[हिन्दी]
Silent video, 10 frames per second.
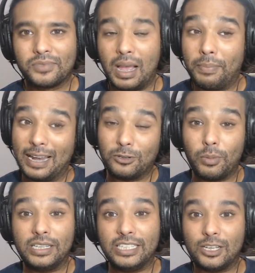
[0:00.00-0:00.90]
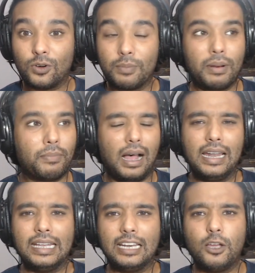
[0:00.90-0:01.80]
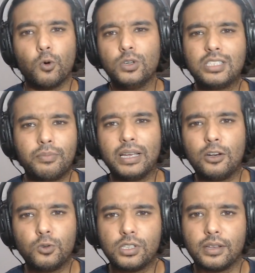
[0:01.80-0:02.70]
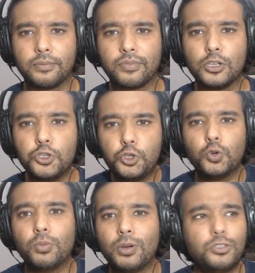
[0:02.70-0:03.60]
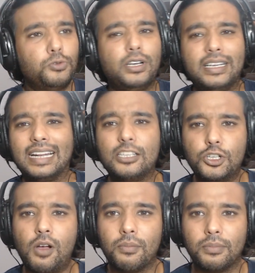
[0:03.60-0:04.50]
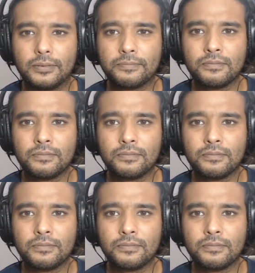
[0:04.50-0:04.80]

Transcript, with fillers: आप आर्ग्यूमेंट जीत जाओगे पर बाहर निकल के हु इज़ द बिगर लूजर यू बिकॉज यू डेंट गेट द जॉब